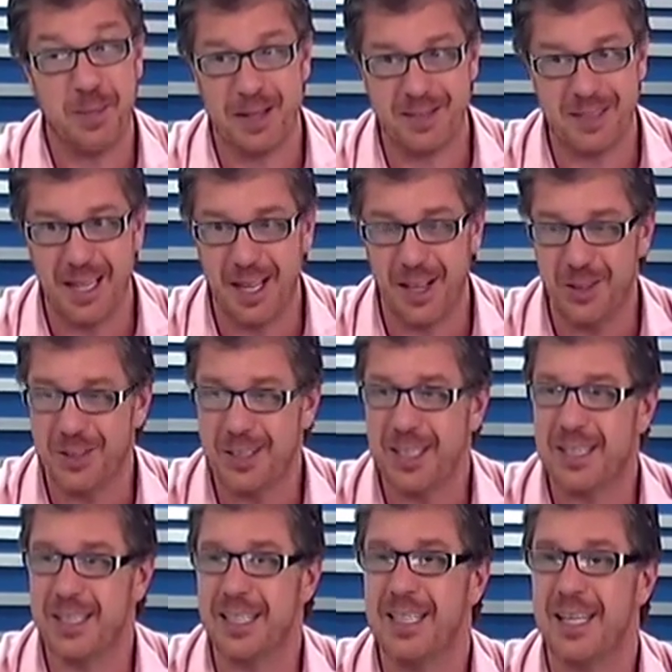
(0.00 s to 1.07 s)
demasiado,
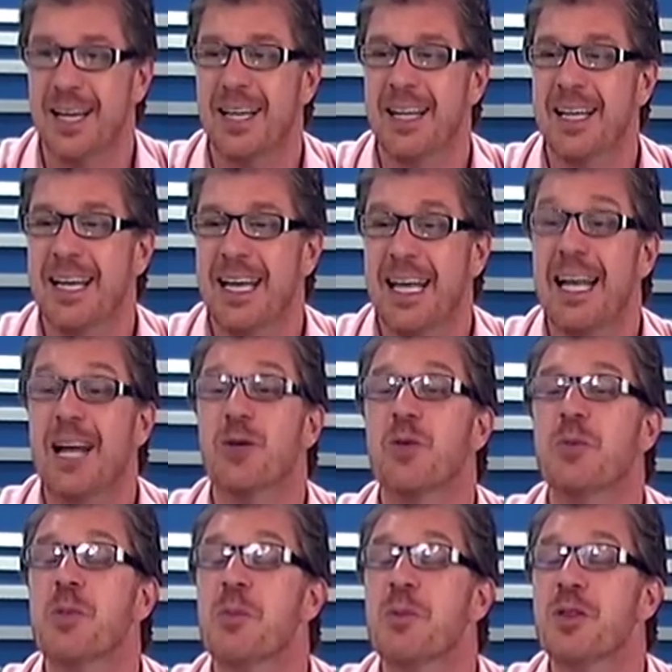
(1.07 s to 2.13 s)
te diría. En
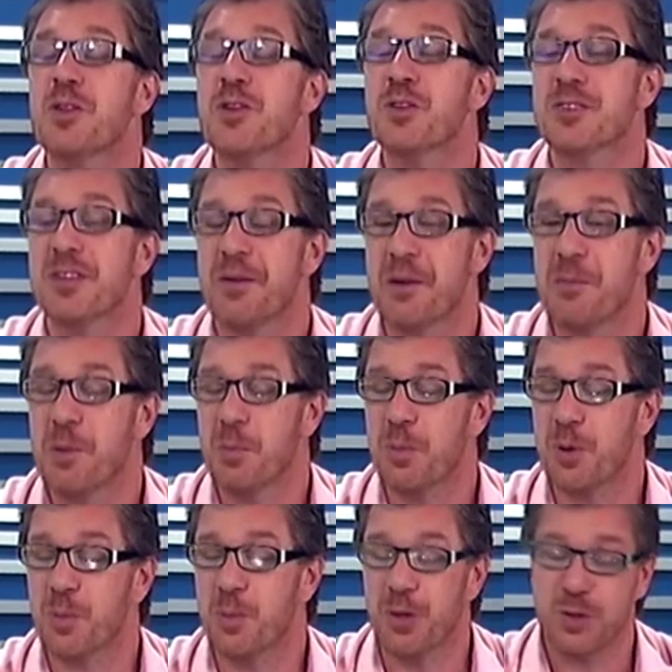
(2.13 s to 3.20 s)
algún momento nos habíamos
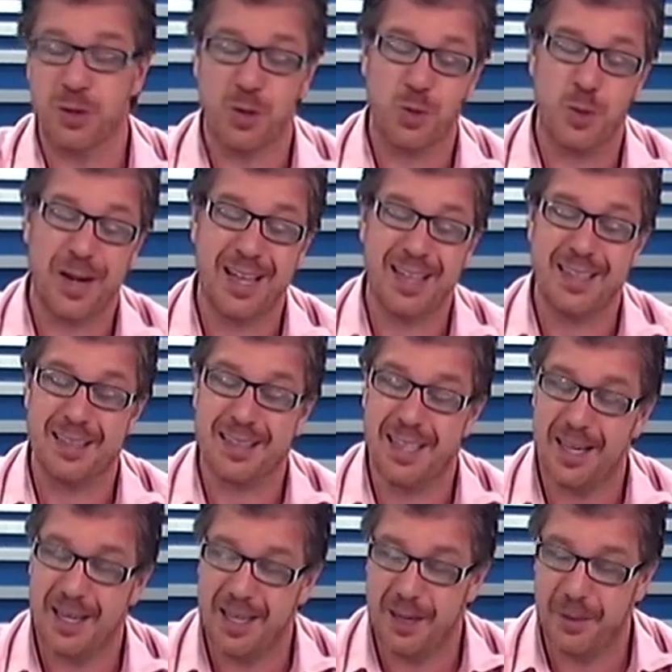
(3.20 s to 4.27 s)
propuesto
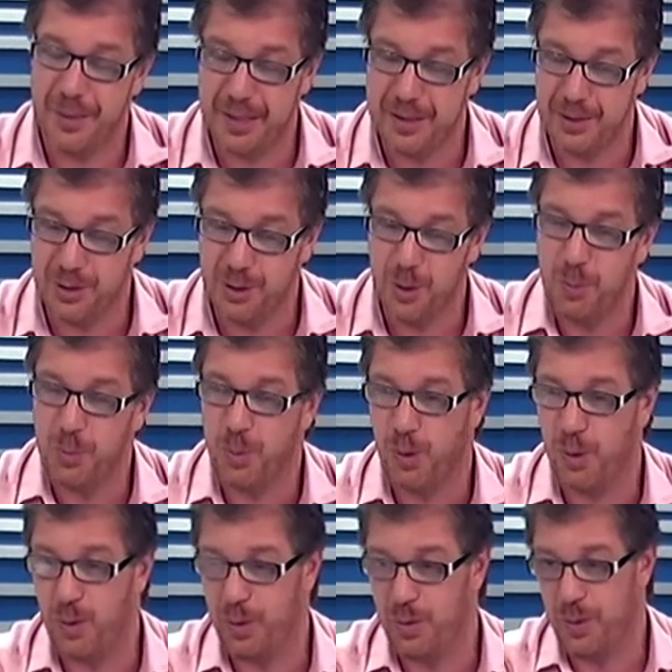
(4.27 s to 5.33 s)
40 eventos
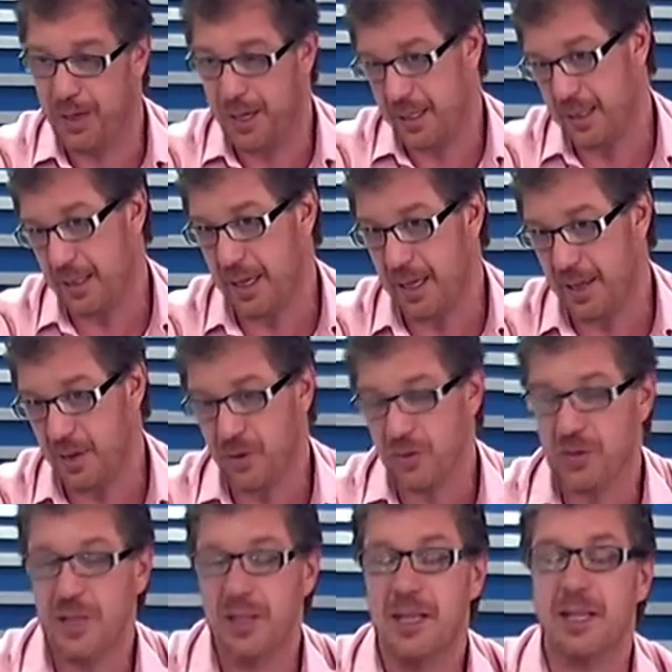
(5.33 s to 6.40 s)
por los 40
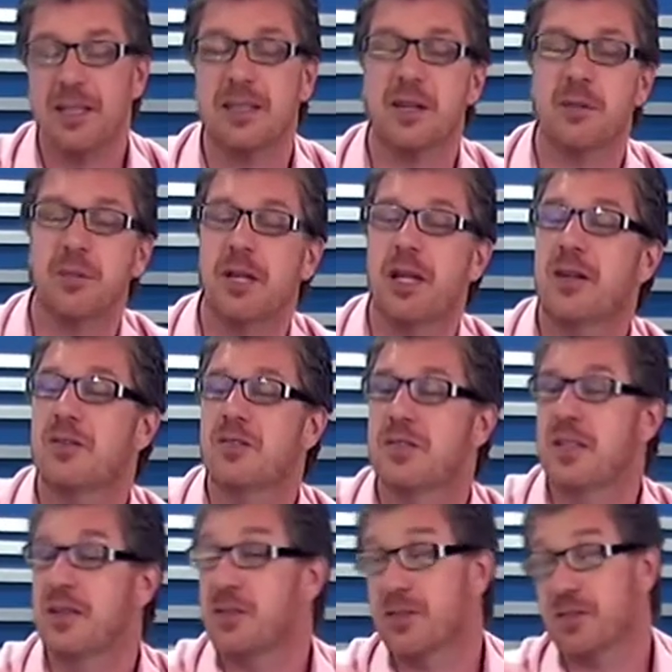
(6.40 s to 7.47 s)
años y terminaron
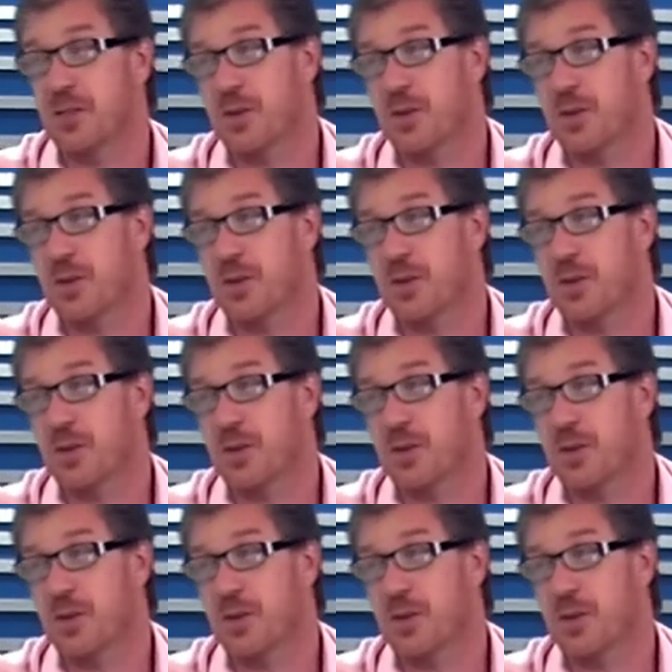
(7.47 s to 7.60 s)
siendo